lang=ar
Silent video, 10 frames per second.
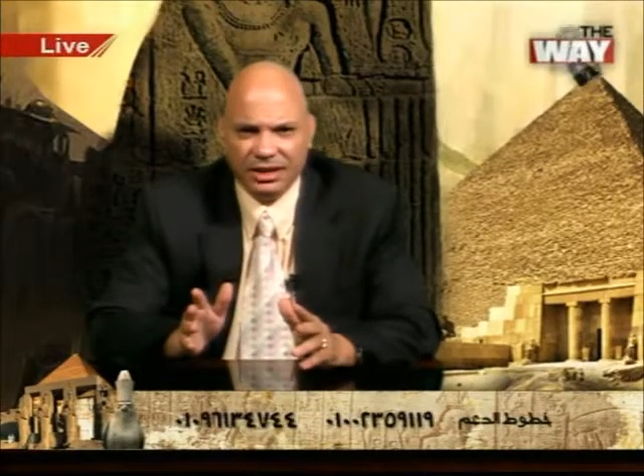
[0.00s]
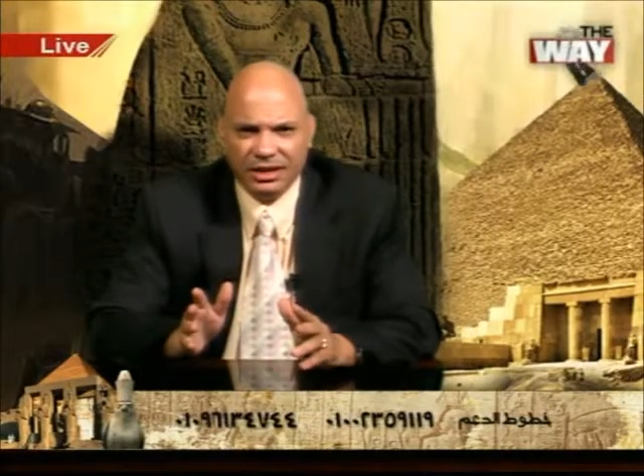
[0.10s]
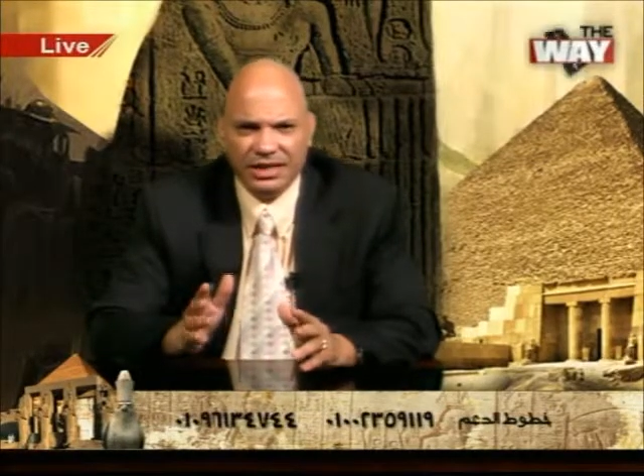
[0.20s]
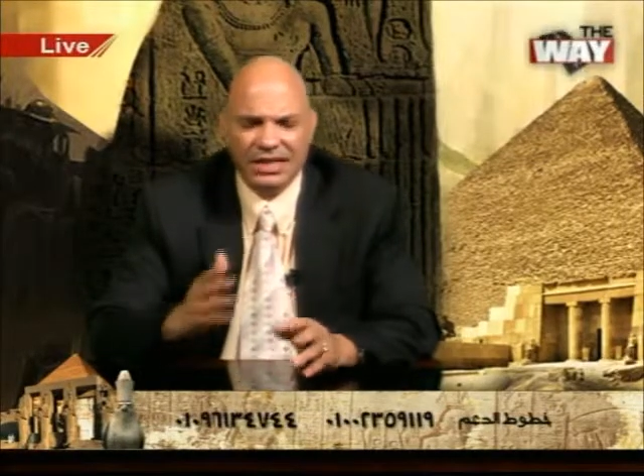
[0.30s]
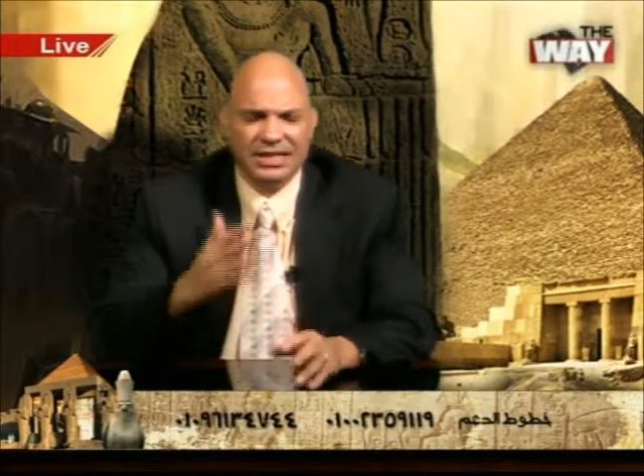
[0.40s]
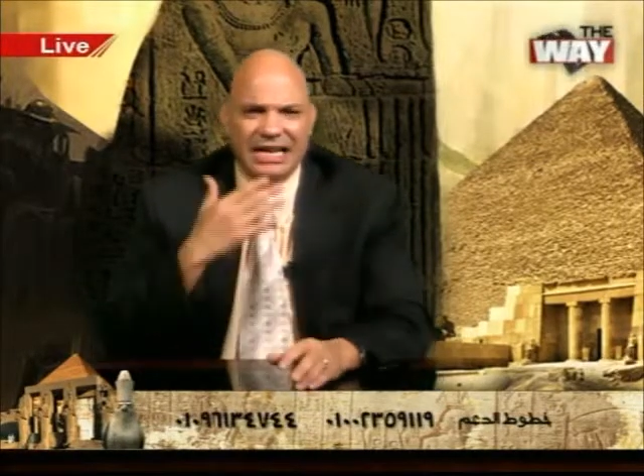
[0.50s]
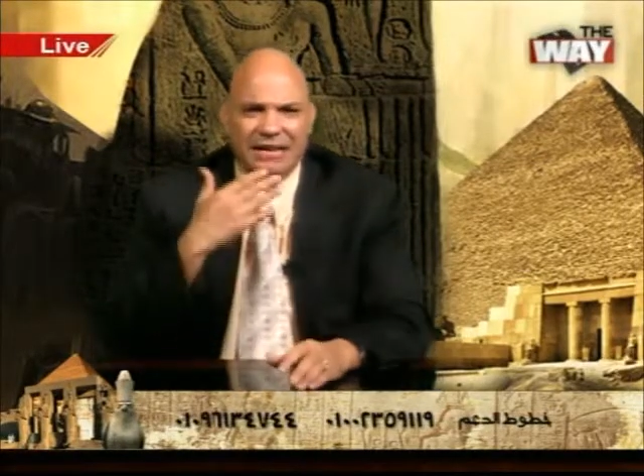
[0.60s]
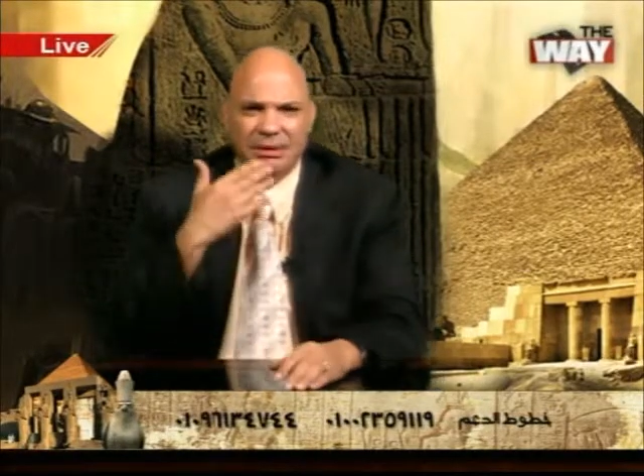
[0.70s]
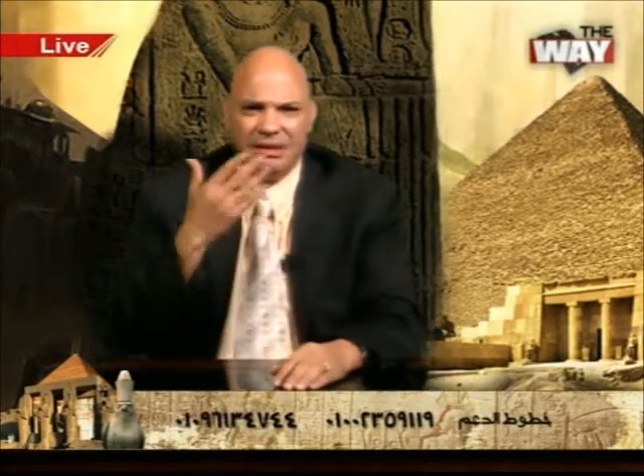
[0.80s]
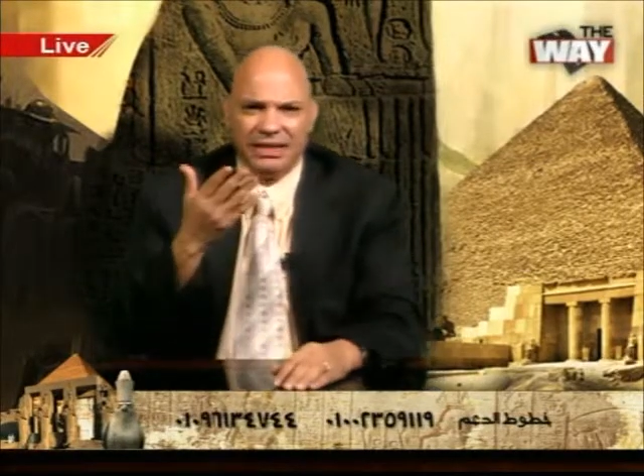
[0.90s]
ان الانسان
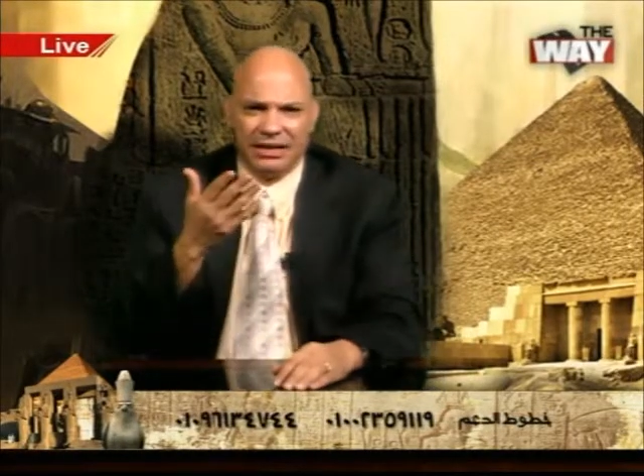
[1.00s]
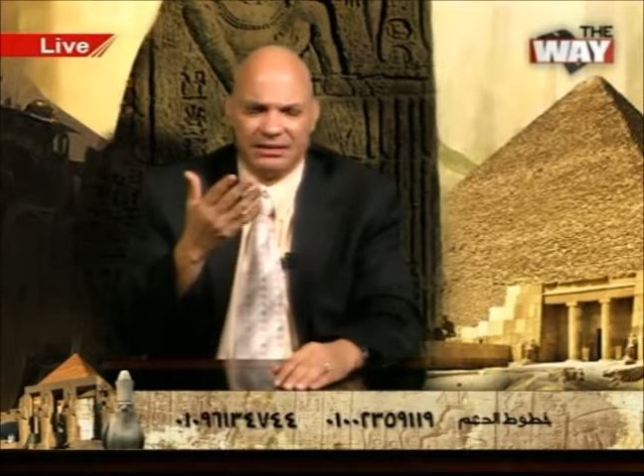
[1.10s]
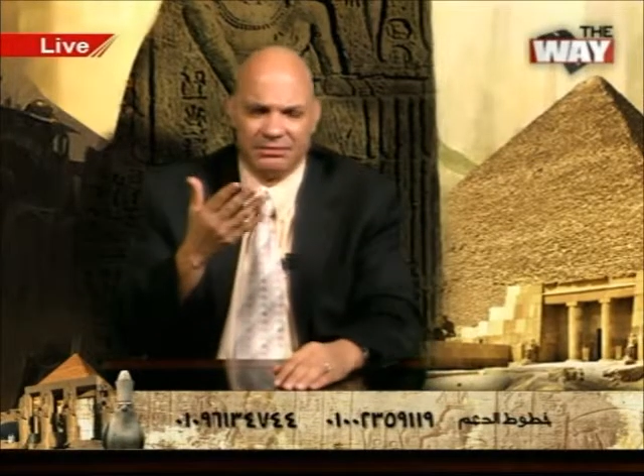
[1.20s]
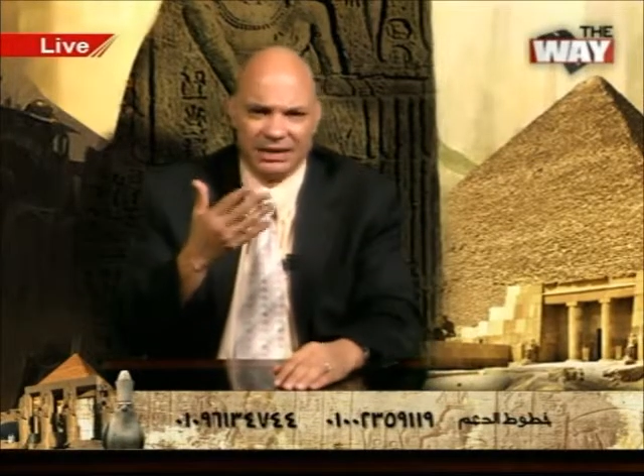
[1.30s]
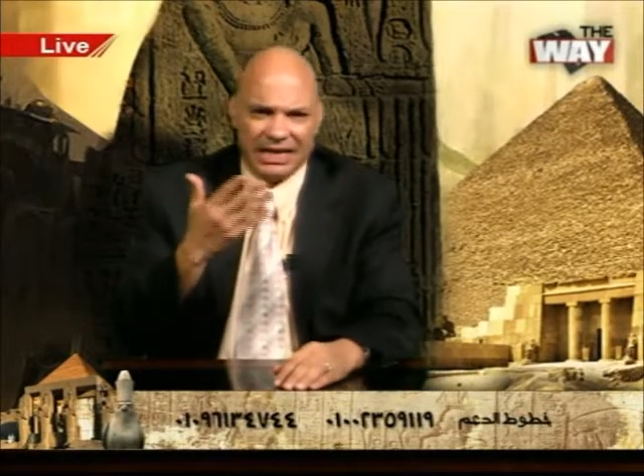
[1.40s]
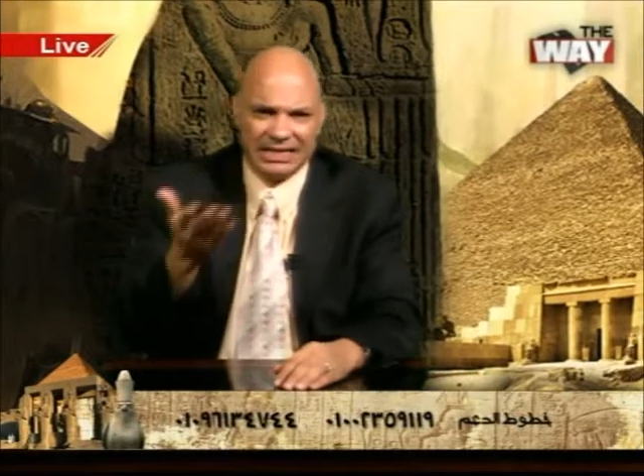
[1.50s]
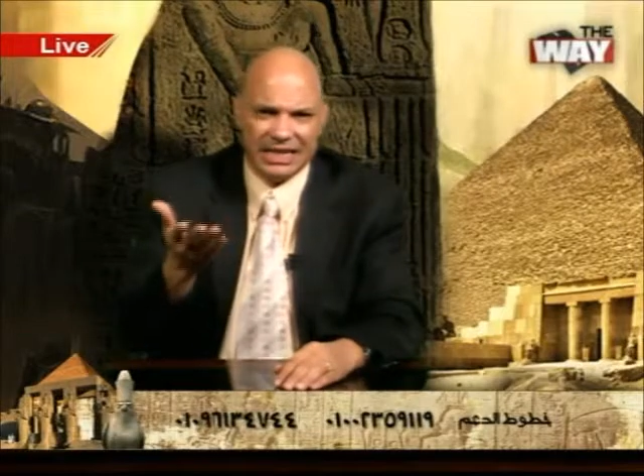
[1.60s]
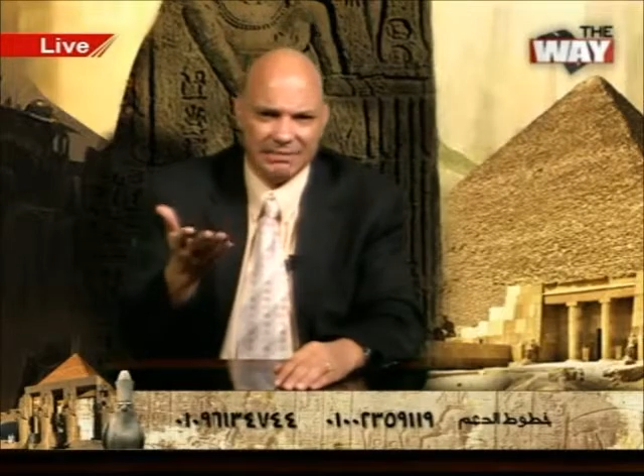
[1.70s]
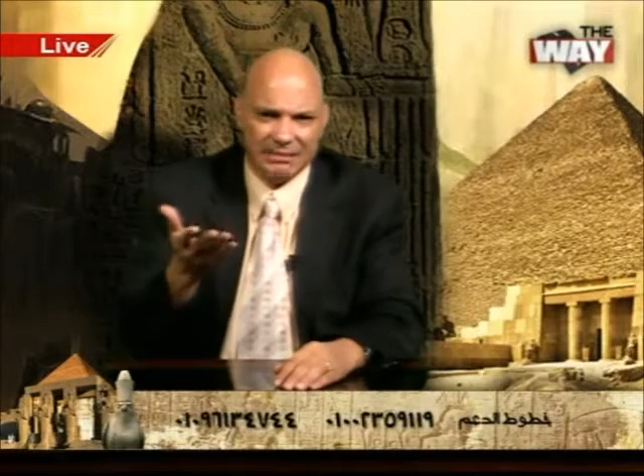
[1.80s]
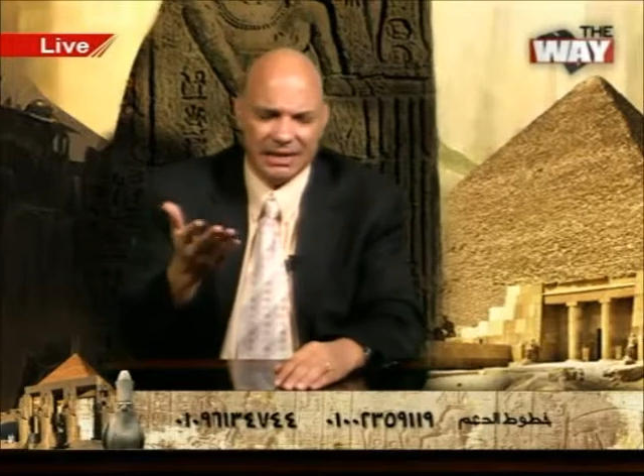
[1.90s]
لما بيضحك من غير
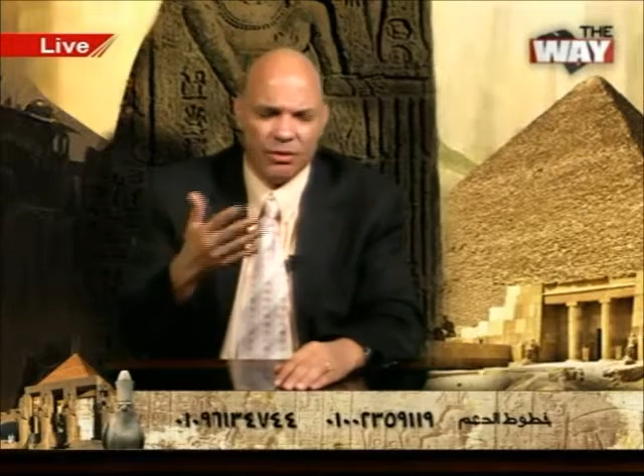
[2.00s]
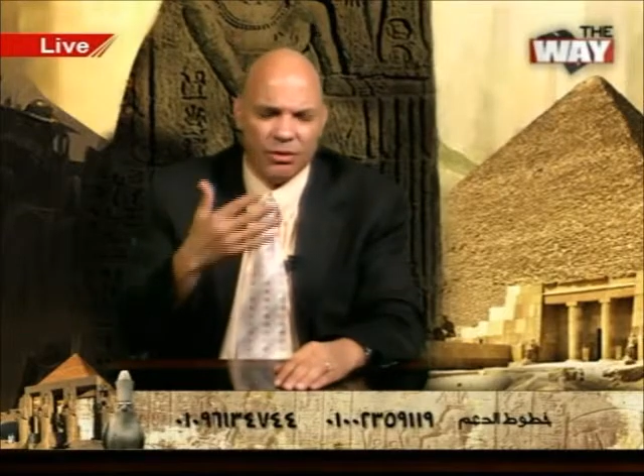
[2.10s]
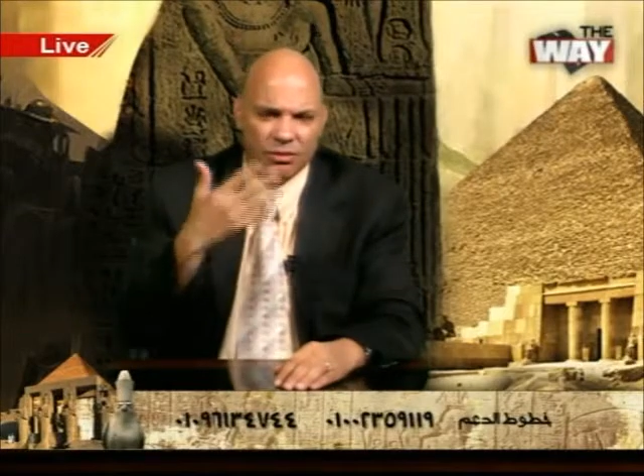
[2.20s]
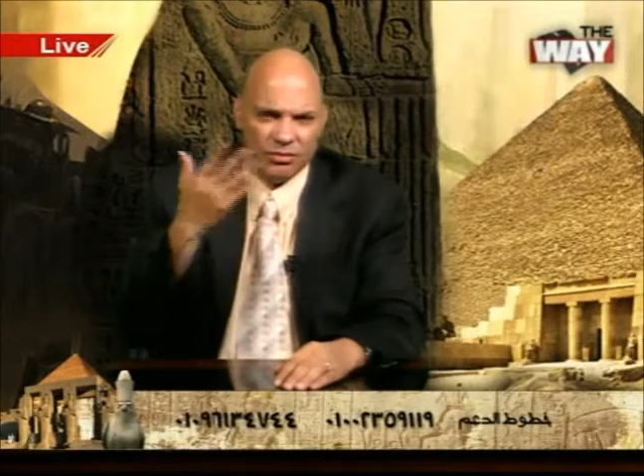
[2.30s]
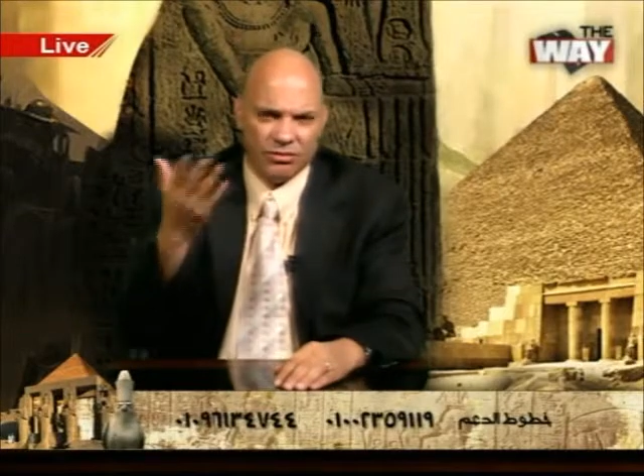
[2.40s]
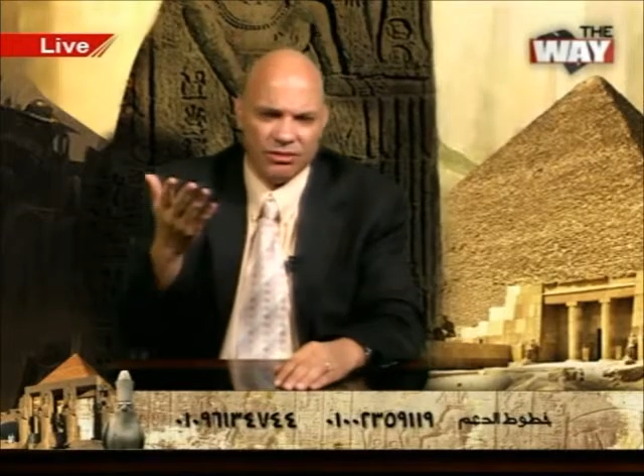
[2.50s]
سبب او